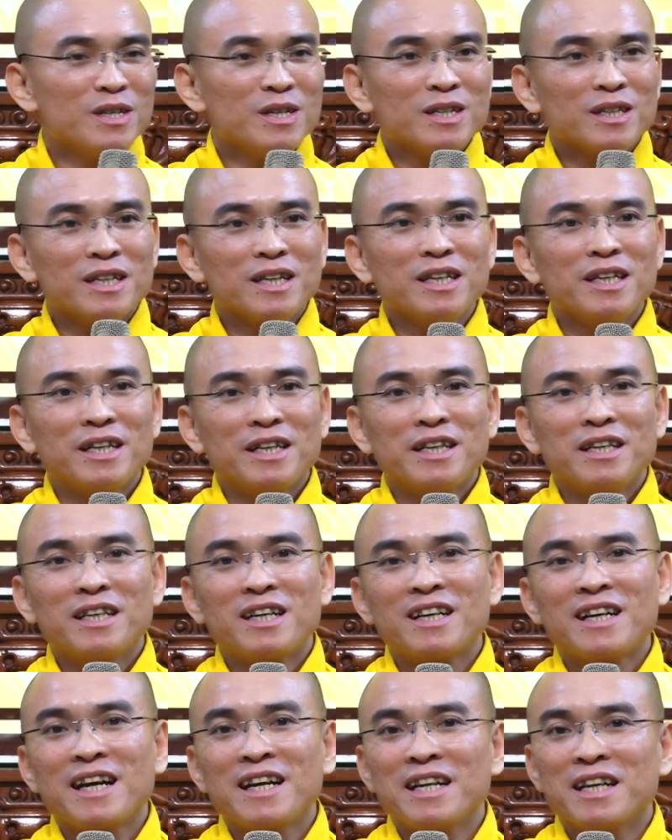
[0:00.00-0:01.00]
Cái nghĩa ở
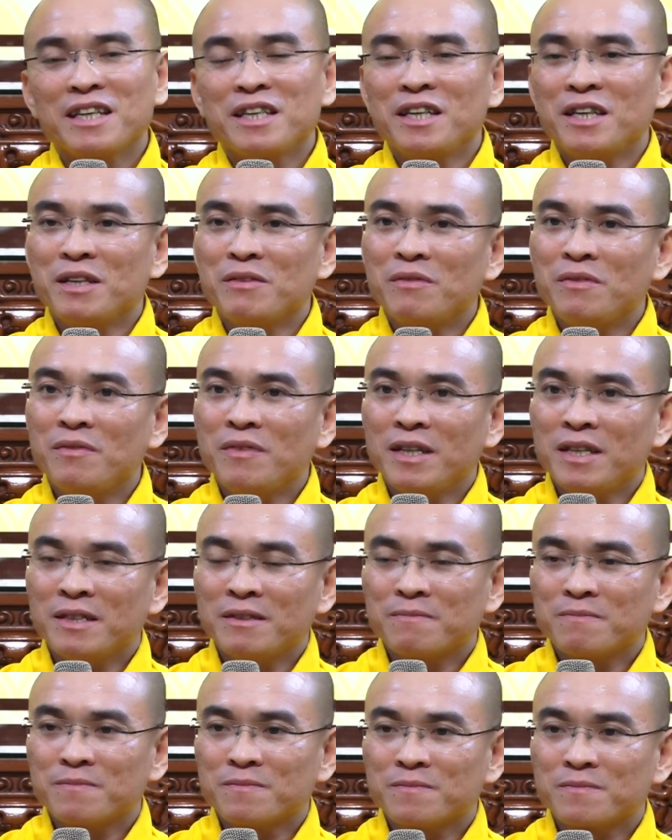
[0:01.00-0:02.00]
đây là gì quý vị?
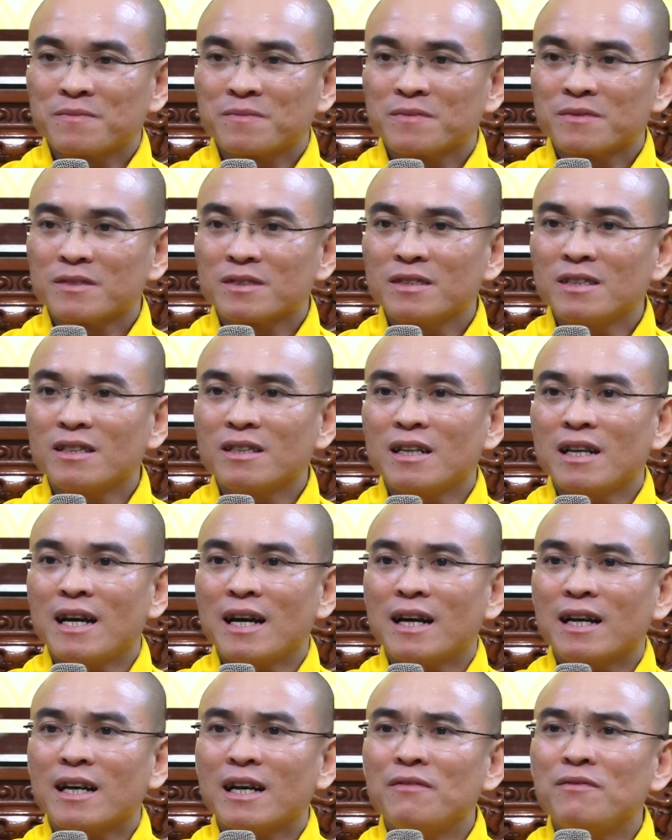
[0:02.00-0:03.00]
Tức
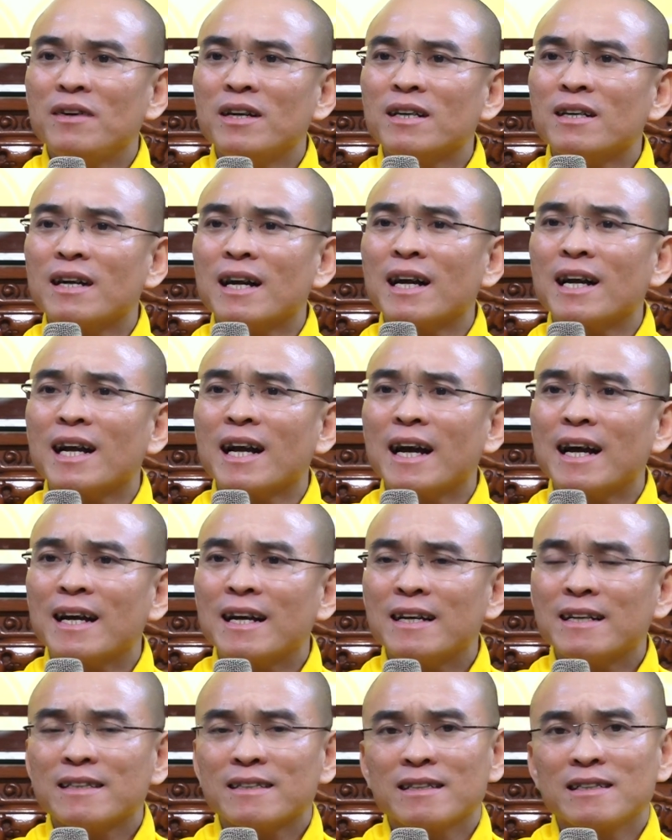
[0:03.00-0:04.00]
là cái vết răng
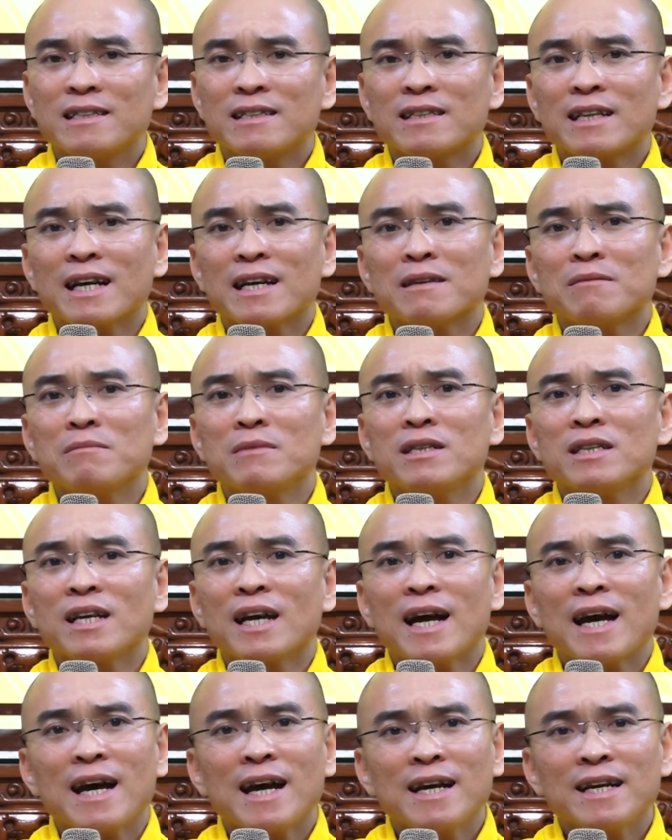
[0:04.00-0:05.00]
cắn từ tháng
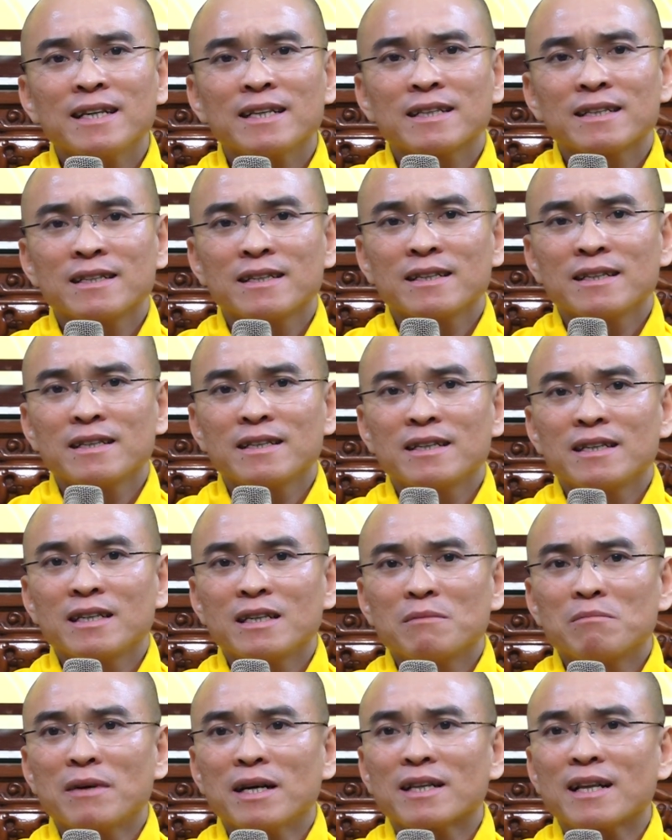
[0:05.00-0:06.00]
12
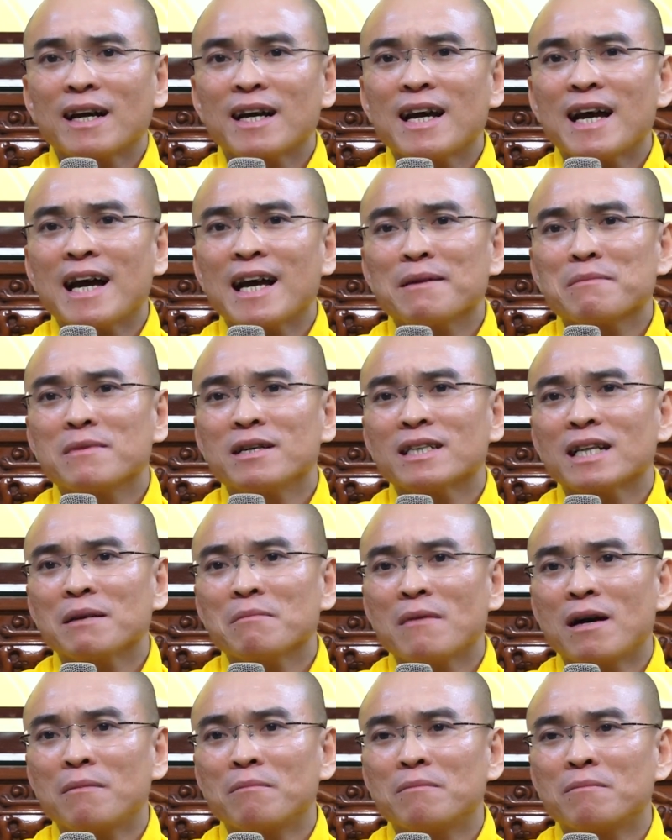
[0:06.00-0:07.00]
mà tháng 2 mới thấy
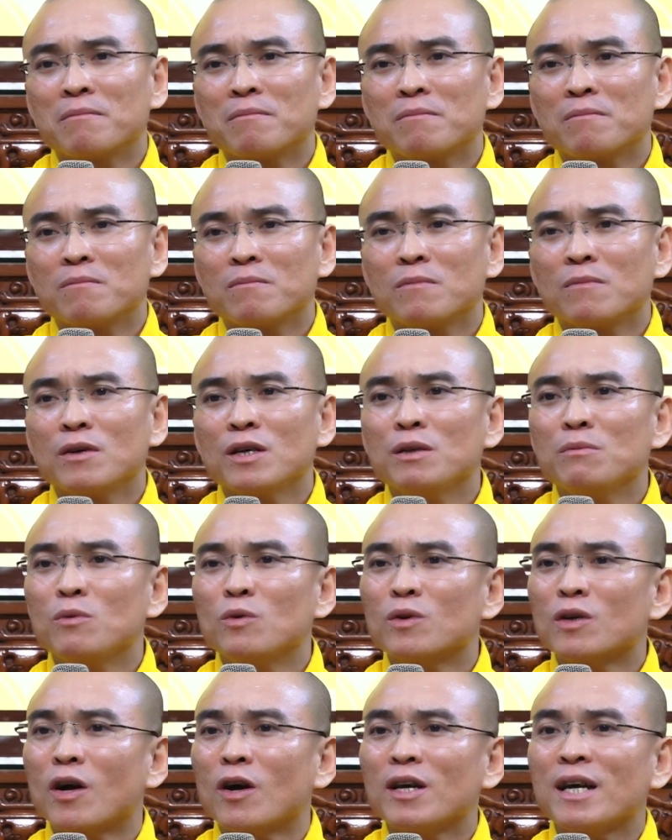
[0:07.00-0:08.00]
bầm. Ý
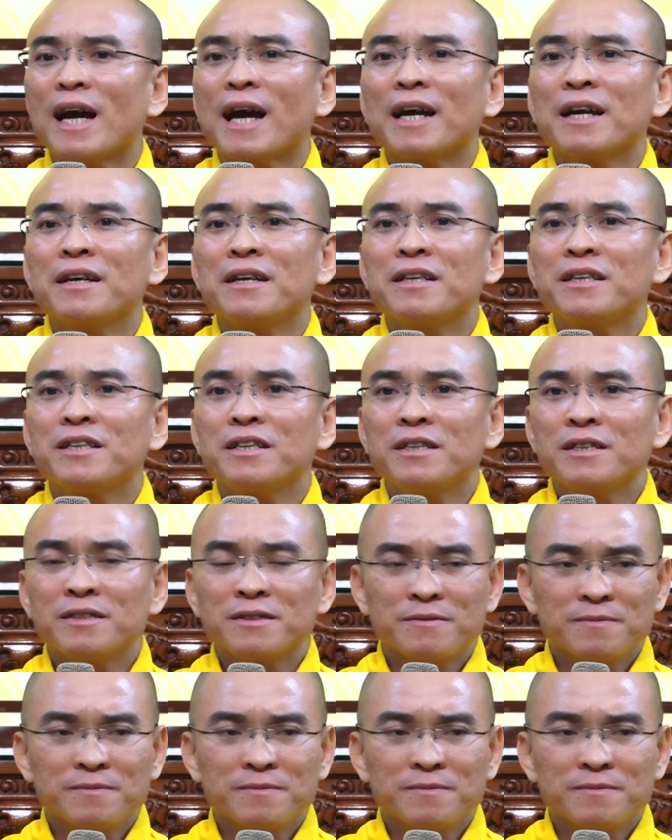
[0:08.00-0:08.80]
muốn nói hai ý chính.